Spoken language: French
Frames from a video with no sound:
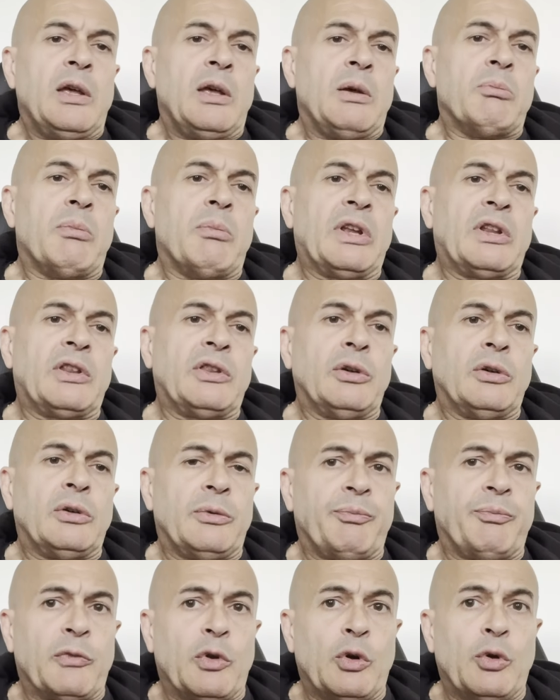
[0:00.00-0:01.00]

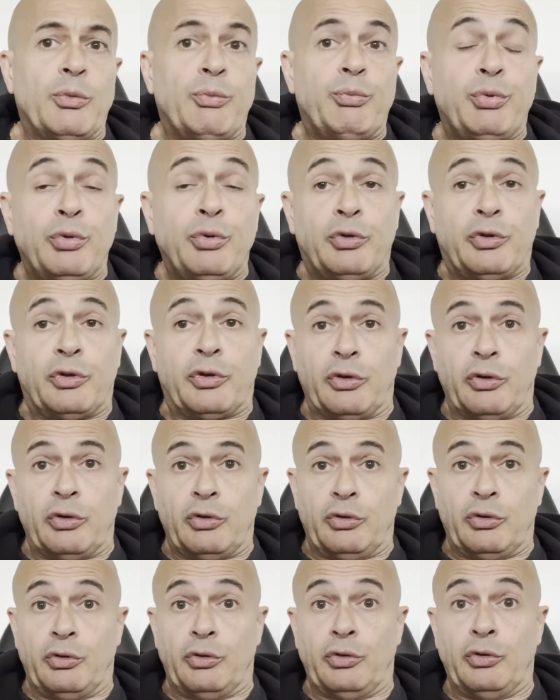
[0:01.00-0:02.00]
Maintenant, le but
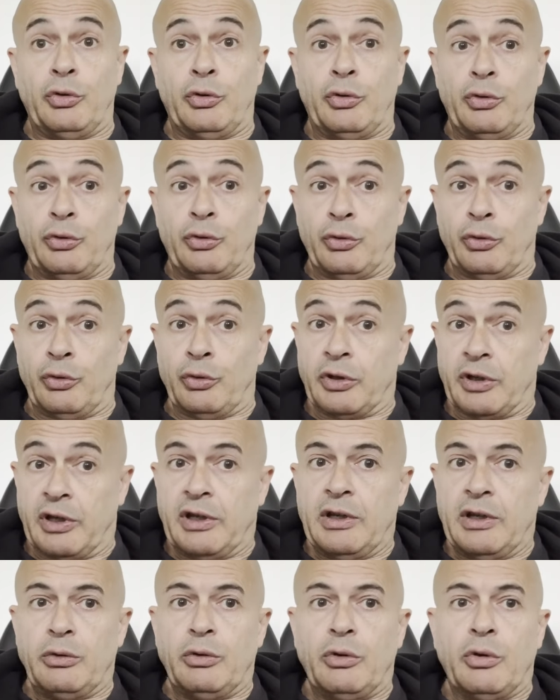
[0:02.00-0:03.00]
de euh,
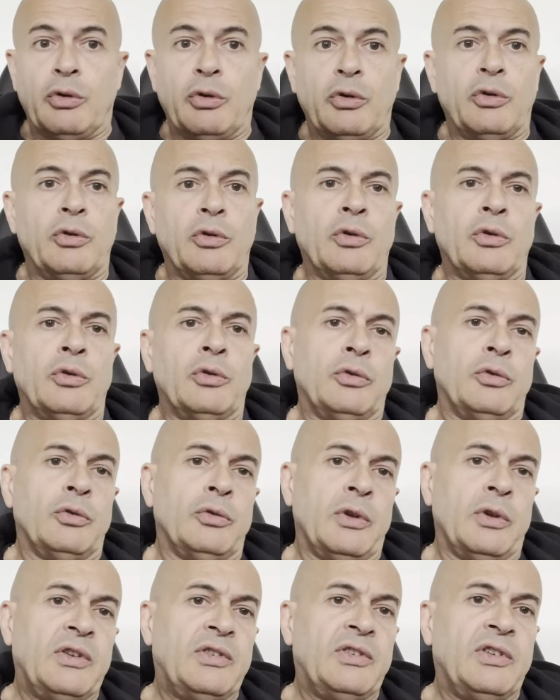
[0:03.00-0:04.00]
créer une
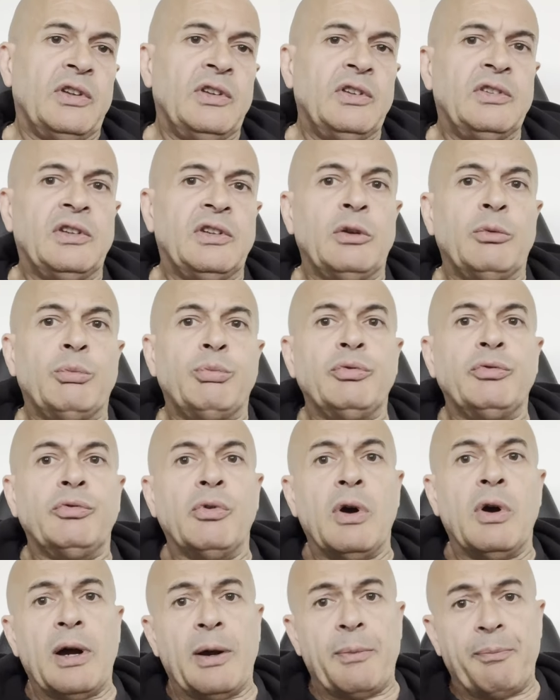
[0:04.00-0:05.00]
SCI, c'est de
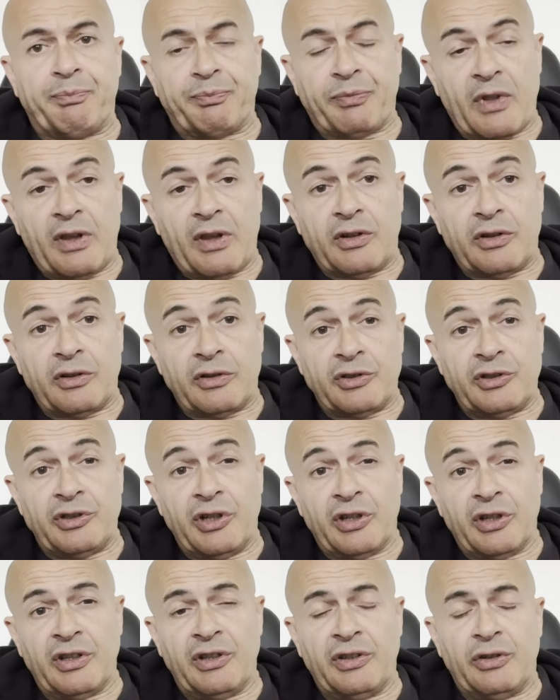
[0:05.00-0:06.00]
pouvoir
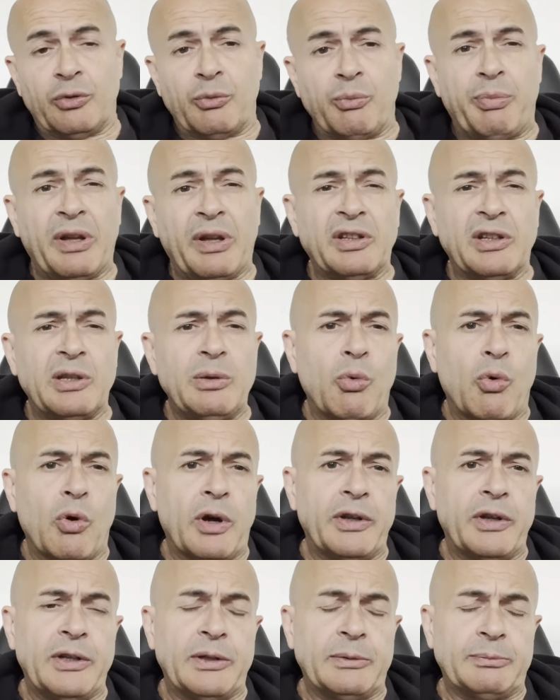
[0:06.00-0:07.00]
gérer son
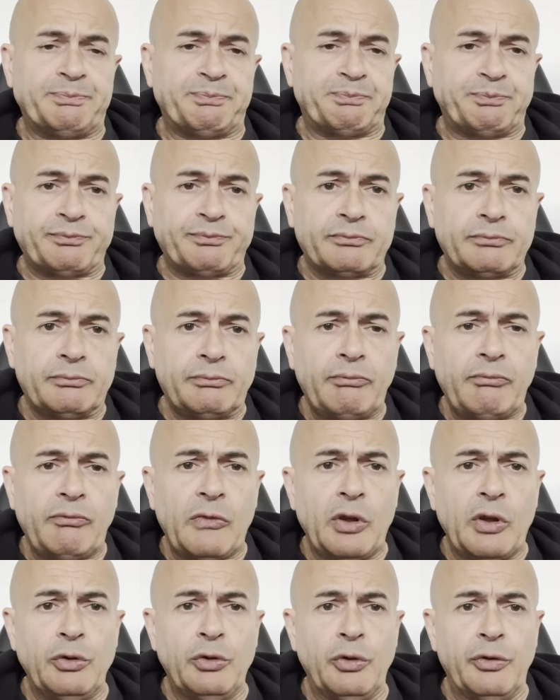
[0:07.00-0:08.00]
patrimoine
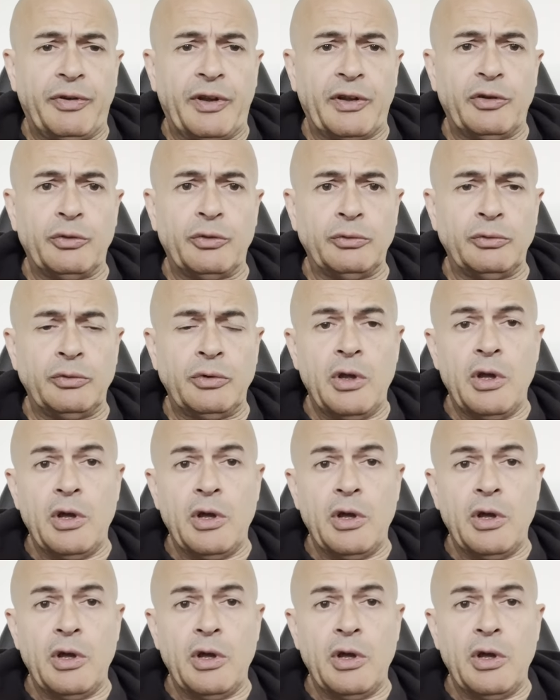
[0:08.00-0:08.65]
de façon